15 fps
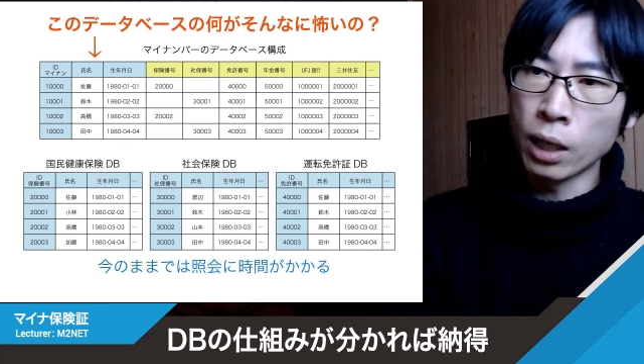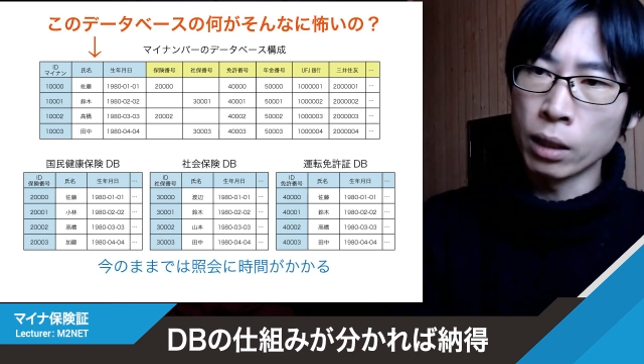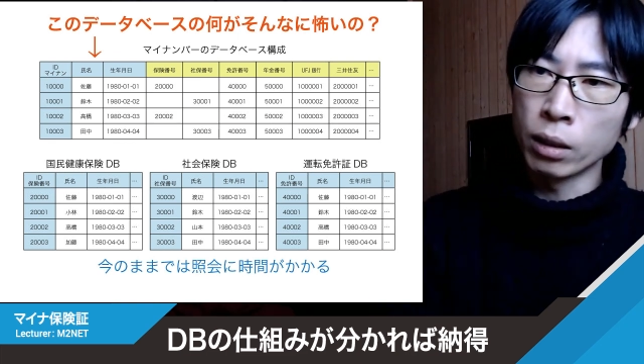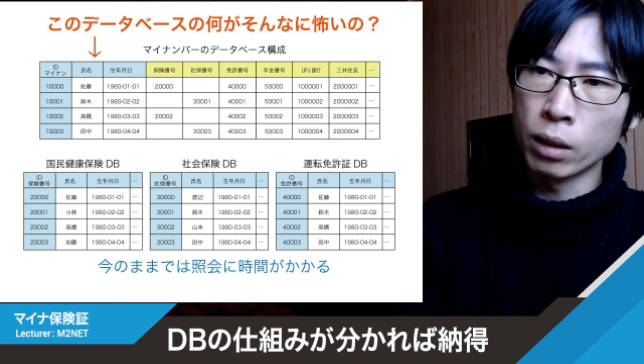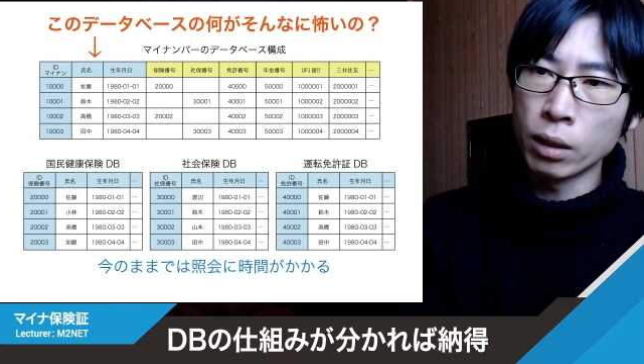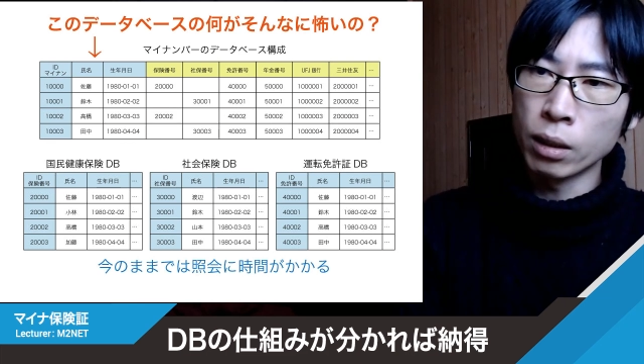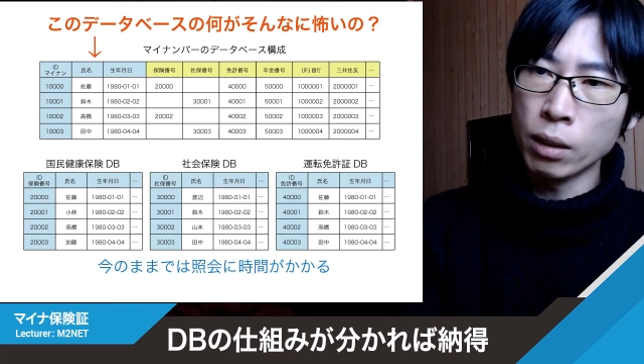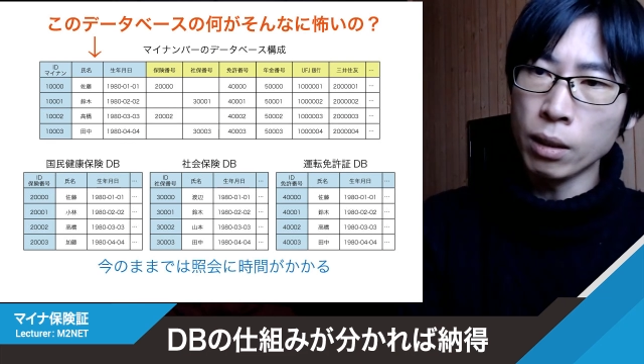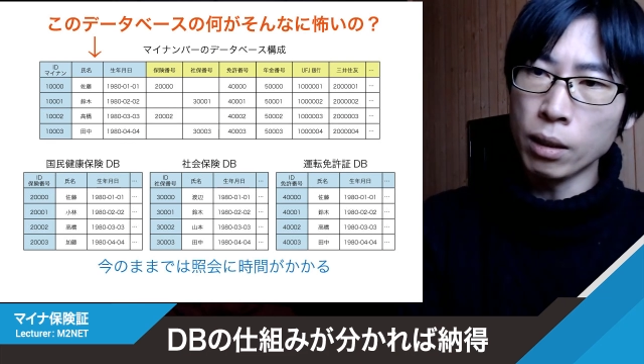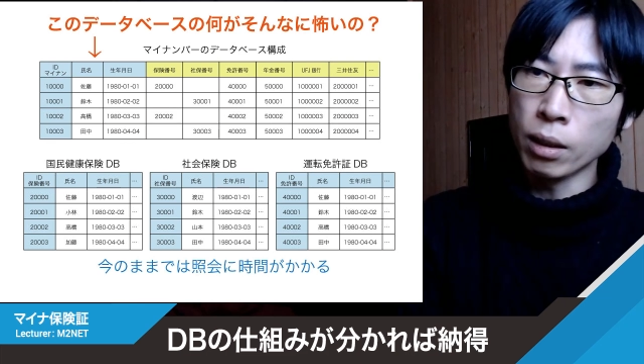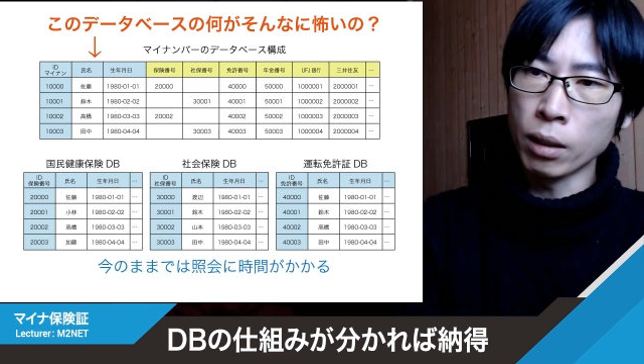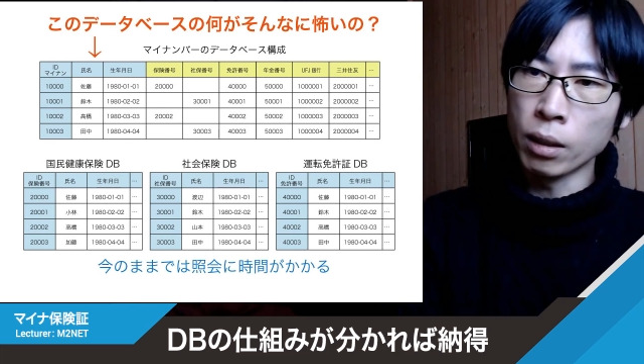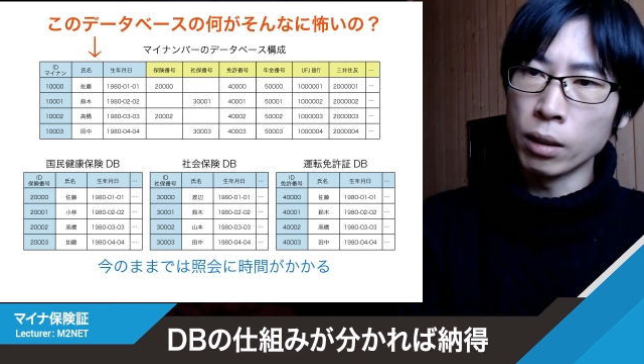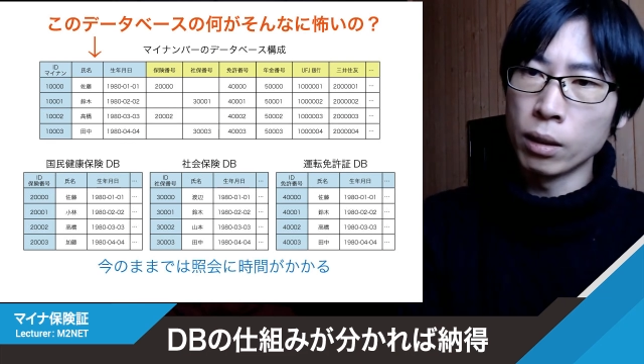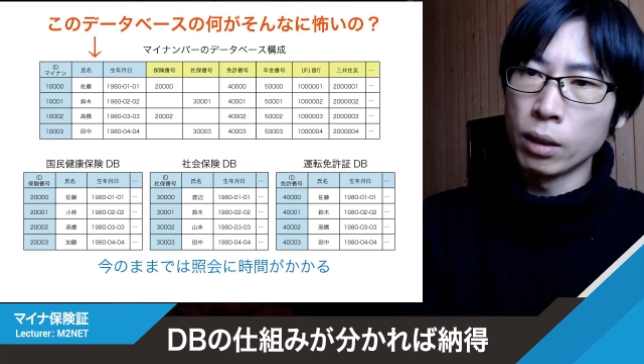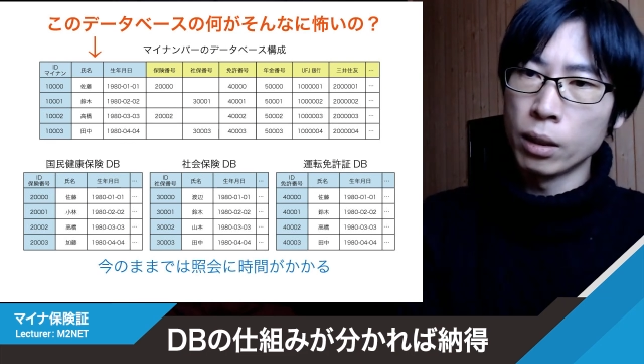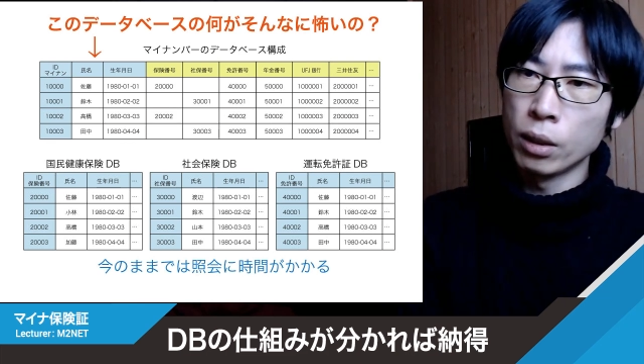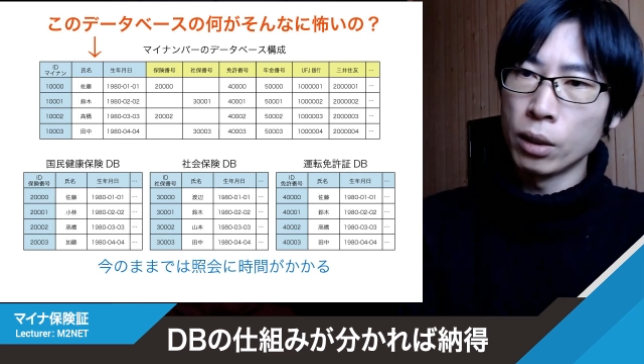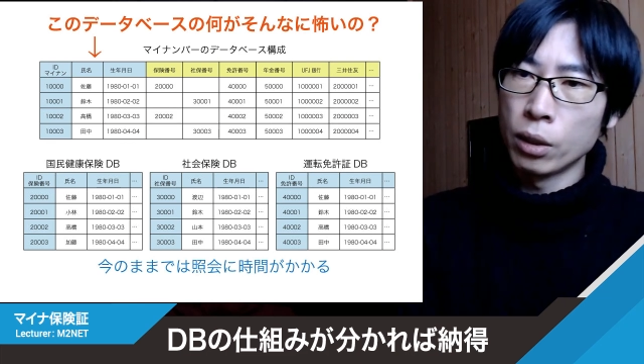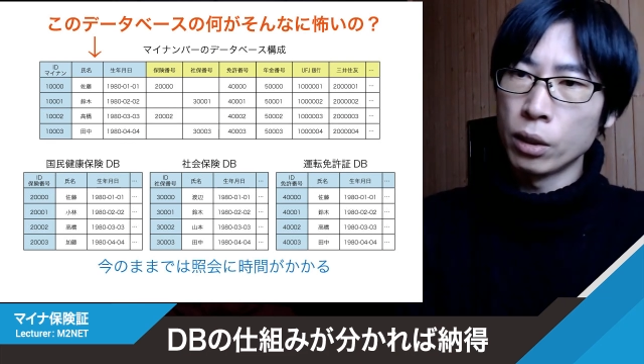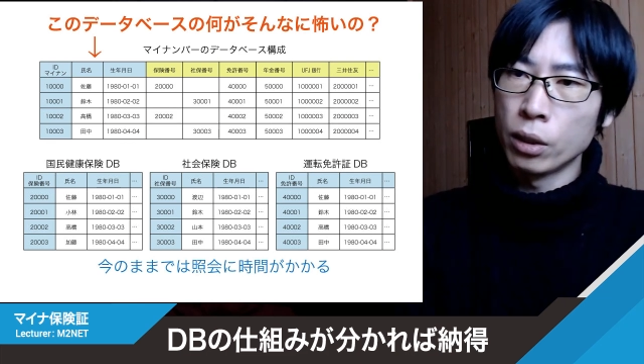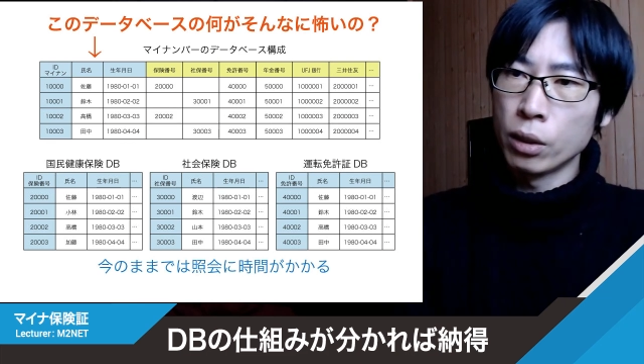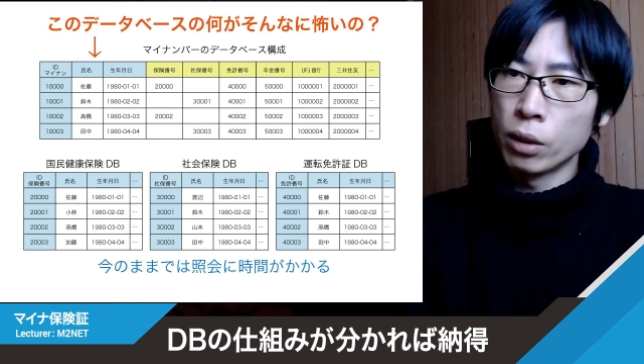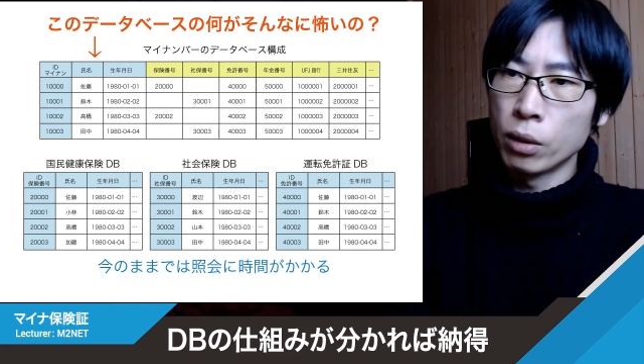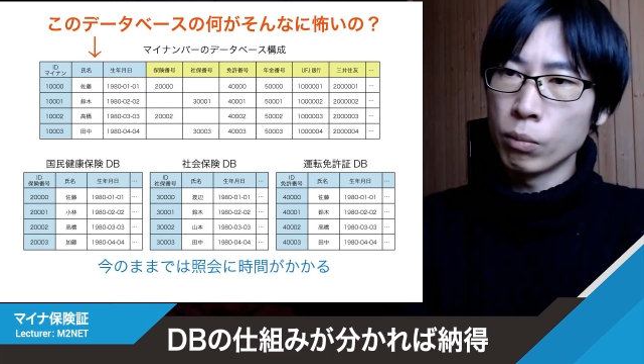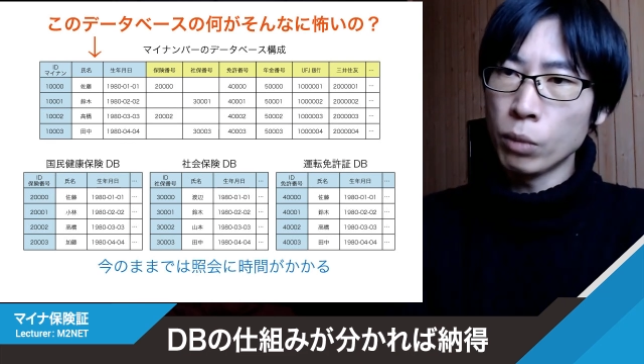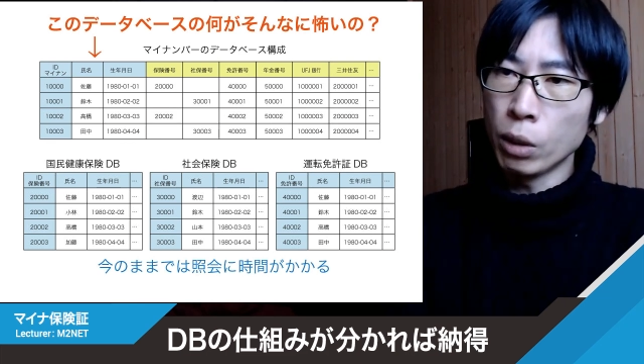あって、